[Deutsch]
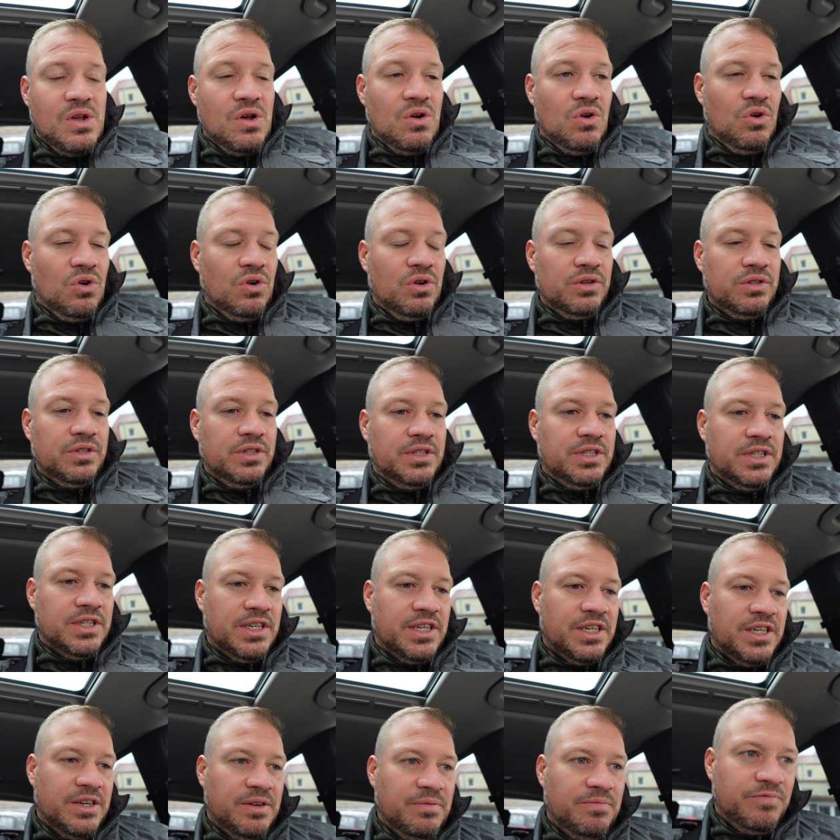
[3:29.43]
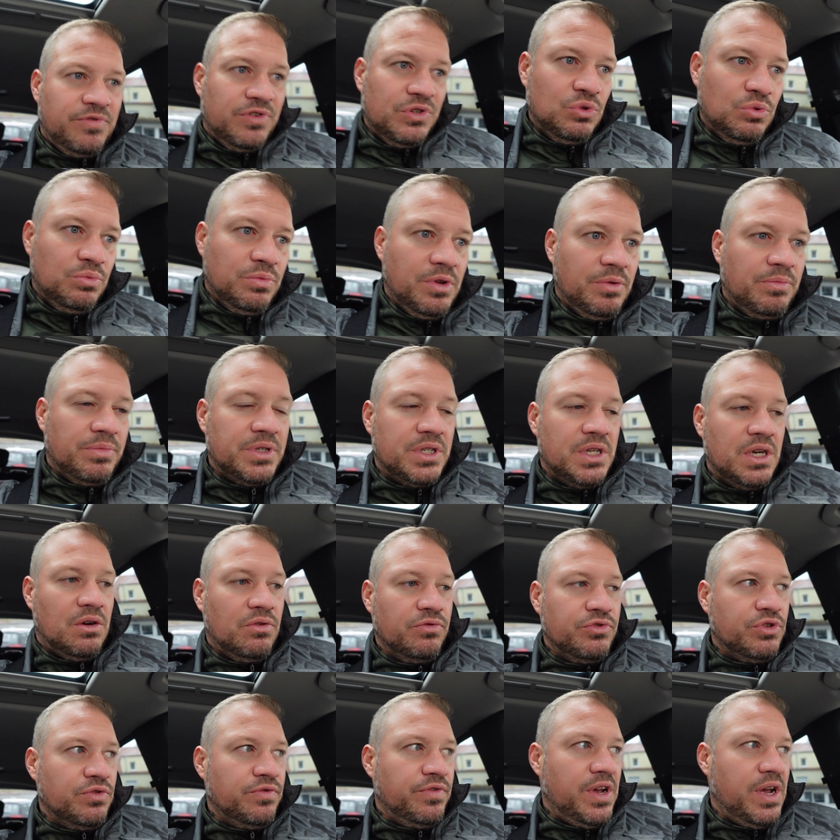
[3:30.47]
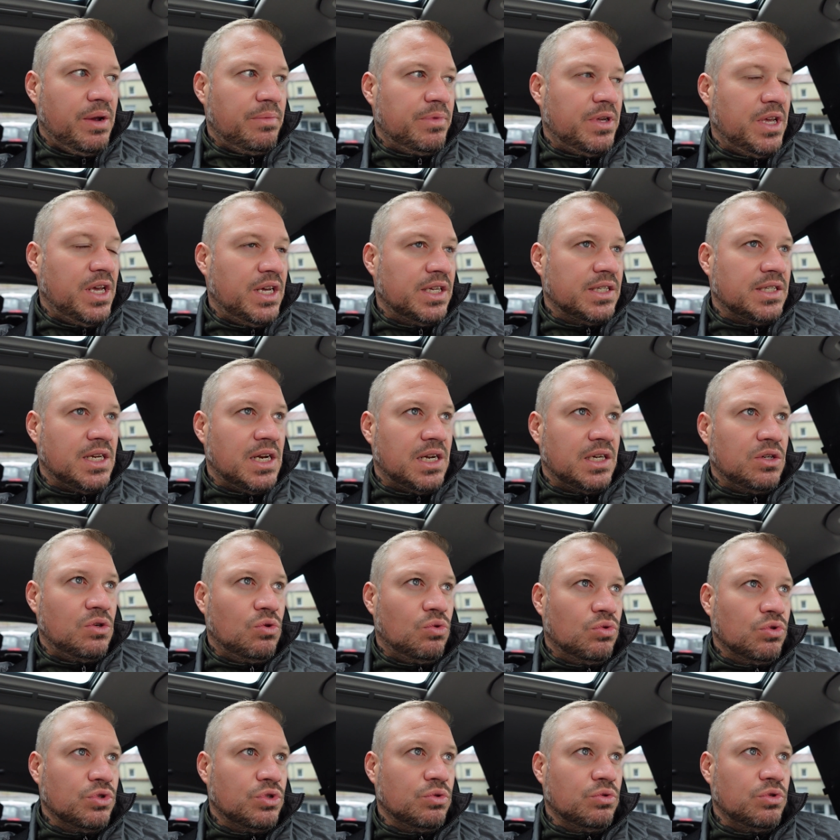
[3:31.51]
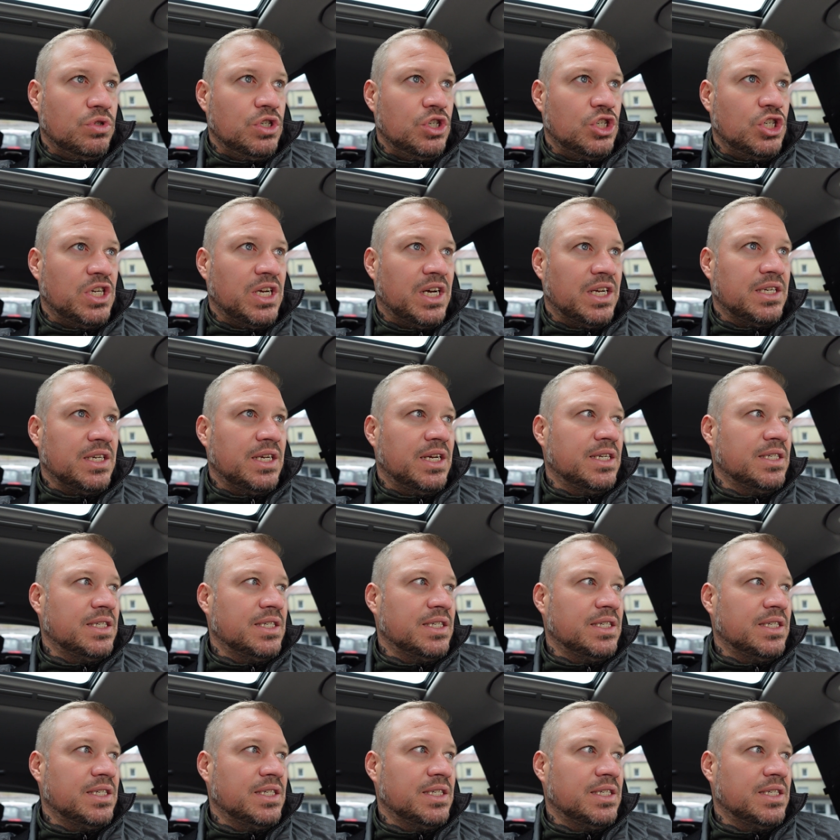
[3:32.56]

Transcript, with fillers: Und ähm, versuche mich ein bisschen aufzuwärmen, gehe jetzt gleich los durch die Stadt.